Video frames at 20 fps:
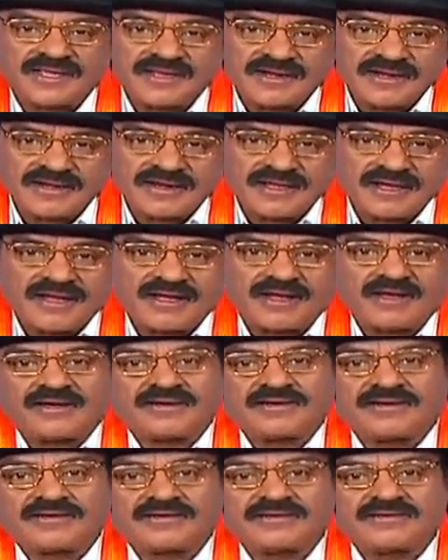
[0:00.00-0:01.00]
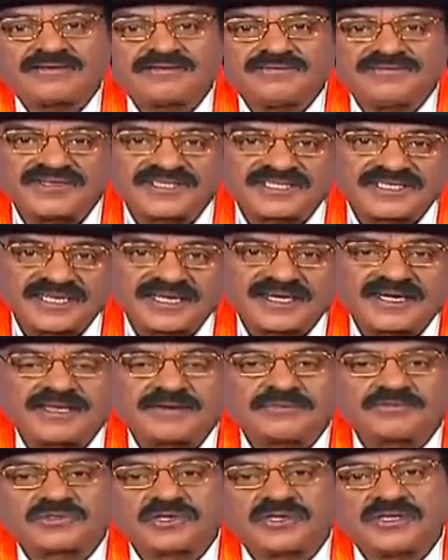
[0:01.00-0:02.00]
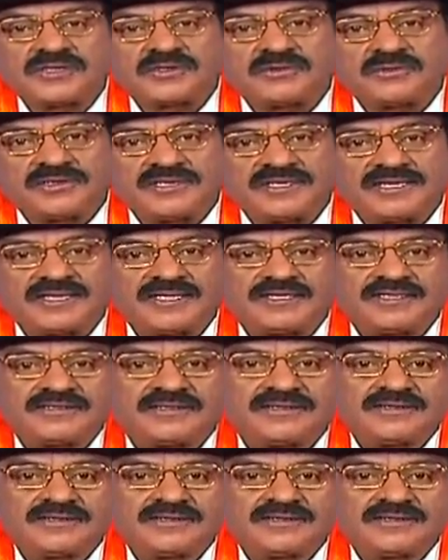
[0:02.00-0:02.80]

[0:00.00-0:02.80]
எல்லா வித்தைகளையும் சொல்லிக் கொடுங்கள்